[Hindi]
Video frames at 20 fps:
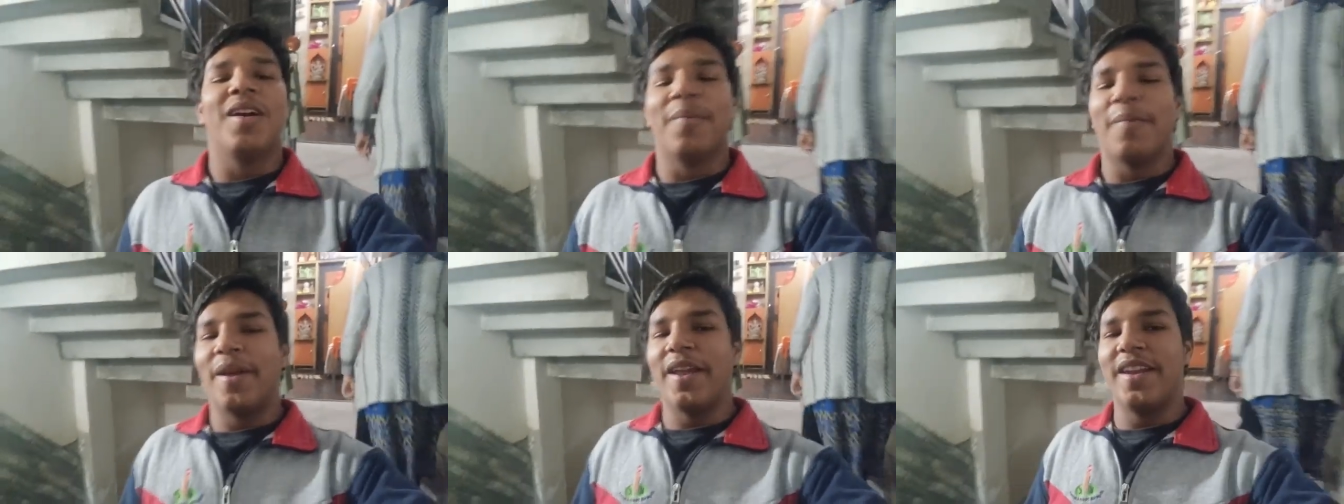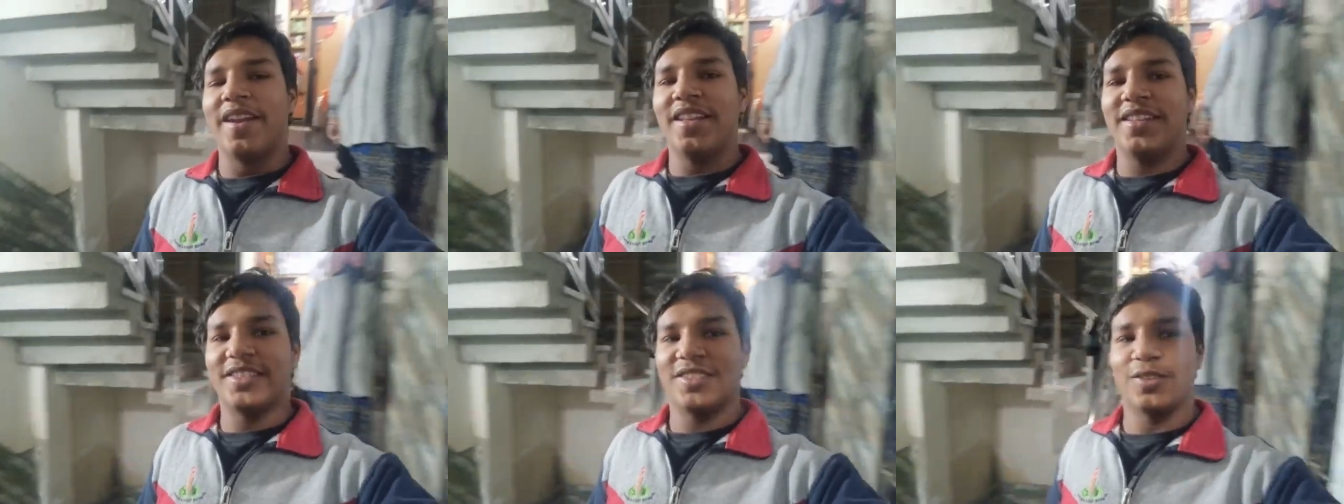मैं
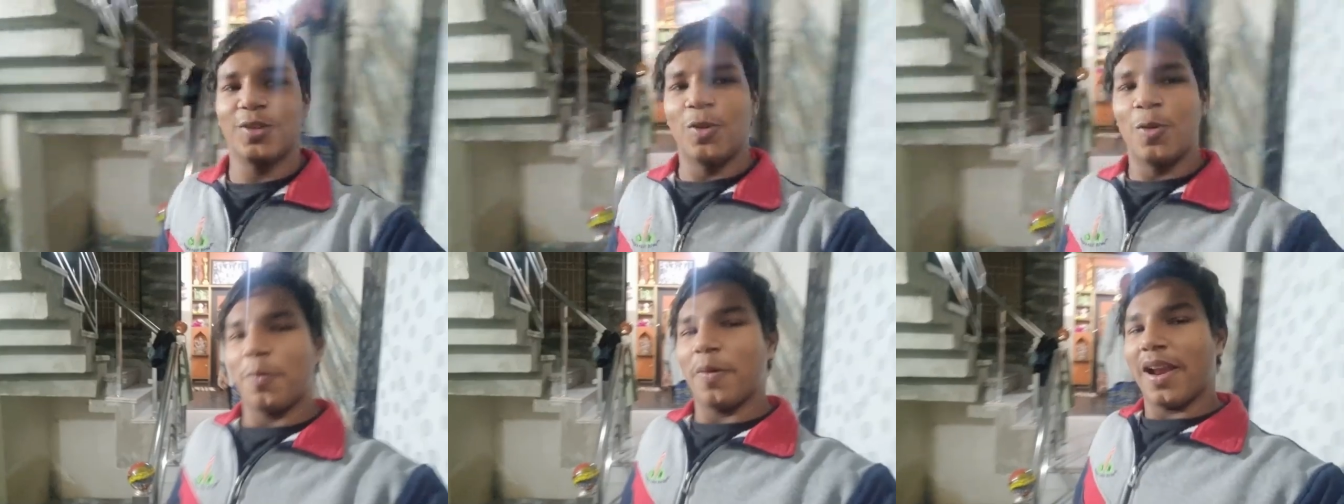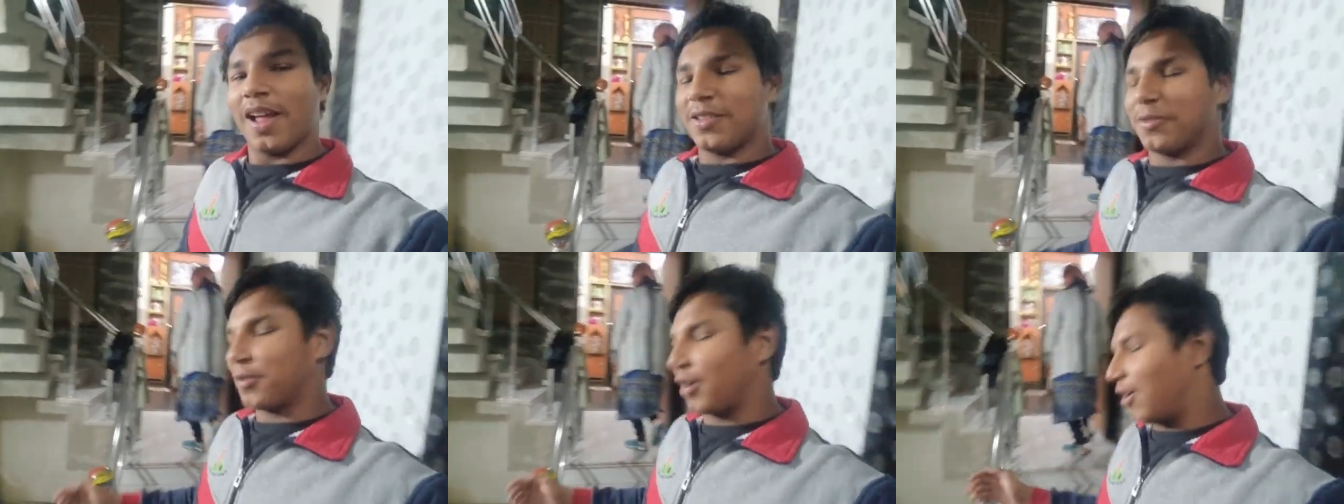नीचे से ऊपर
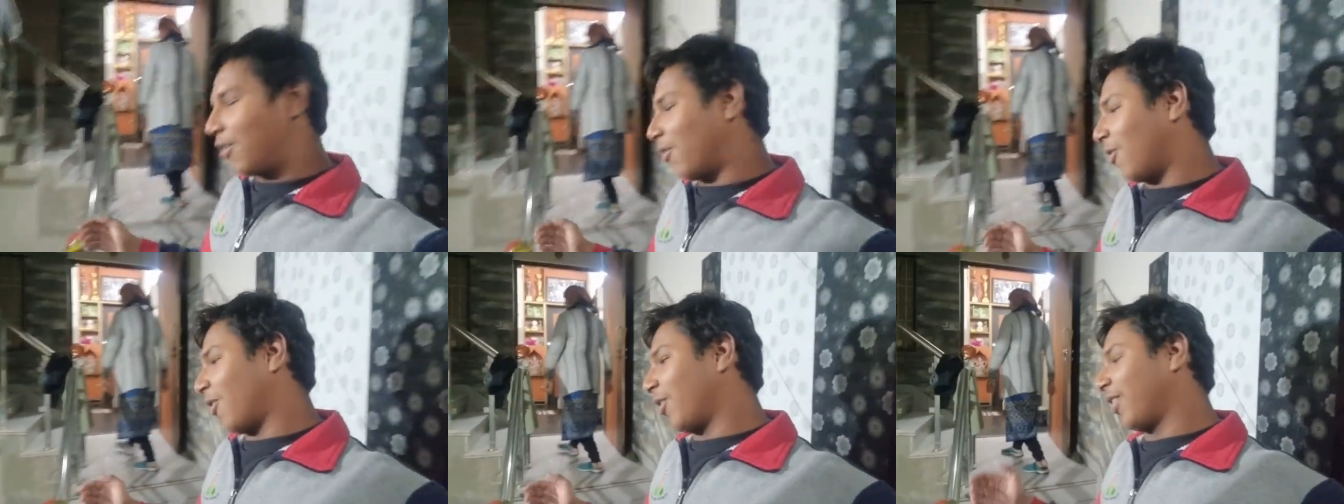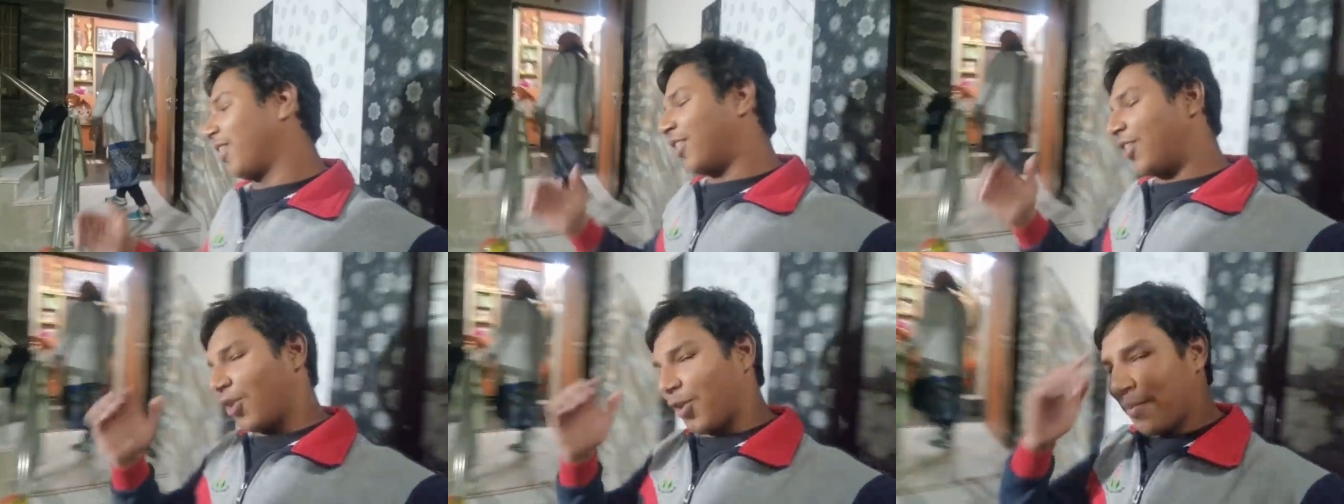आ चुका हूँ और
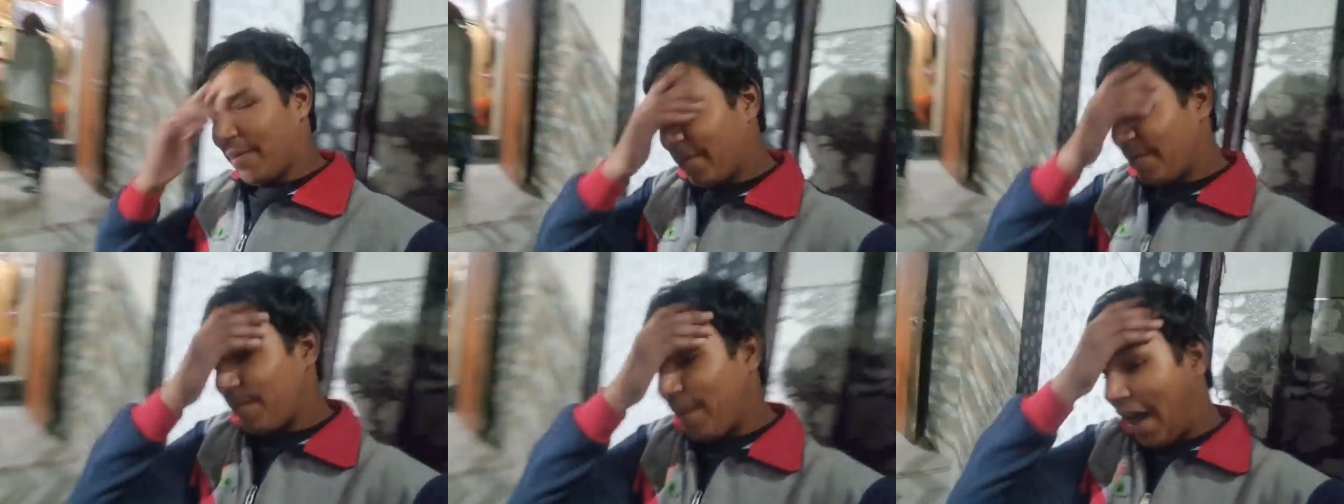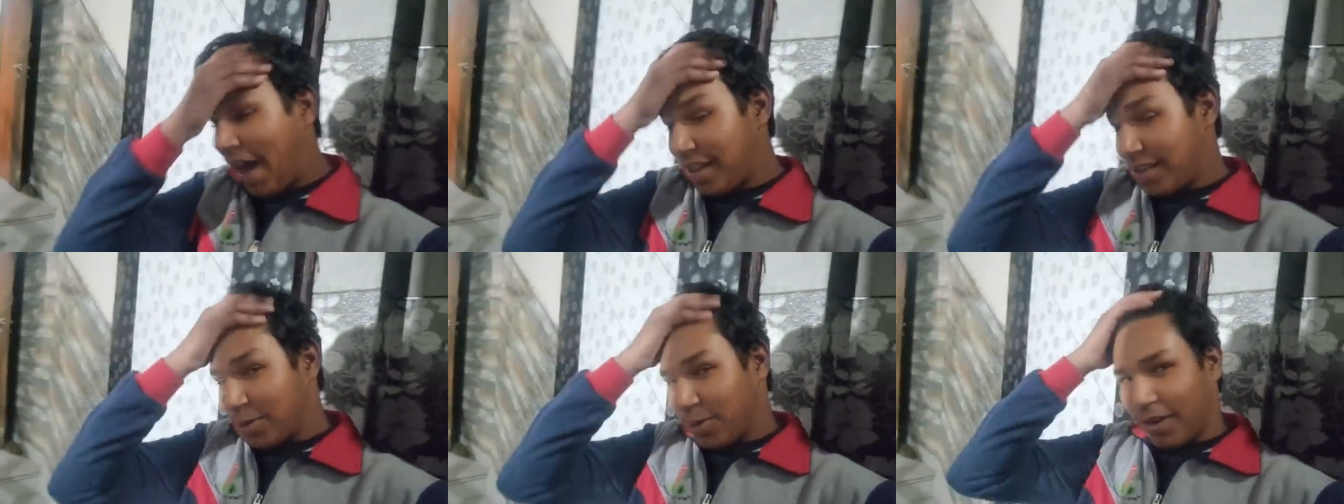ये देखो मेरे
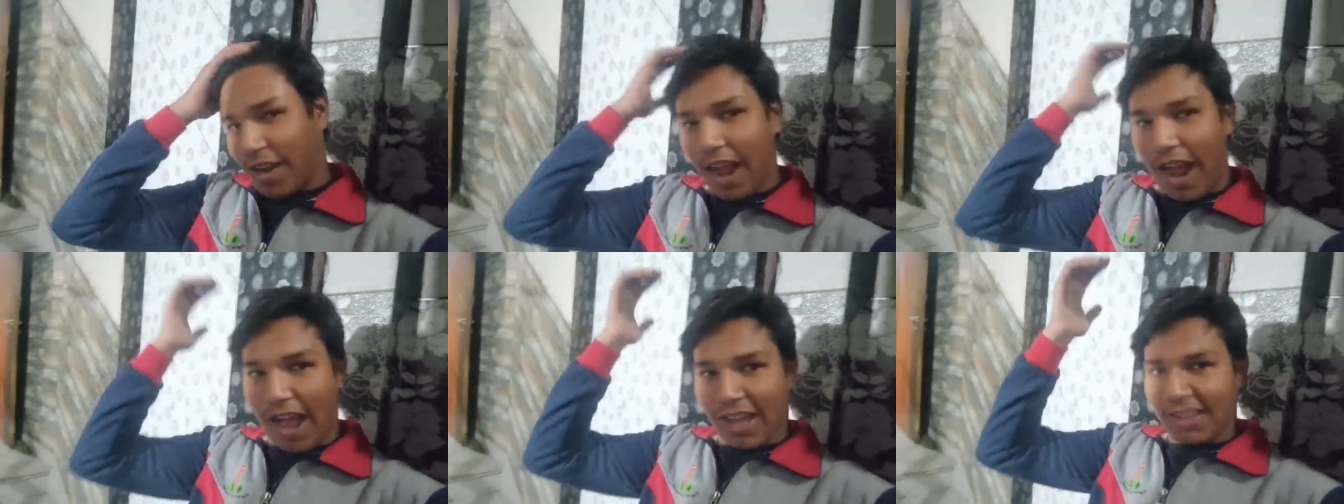बाल जो है ना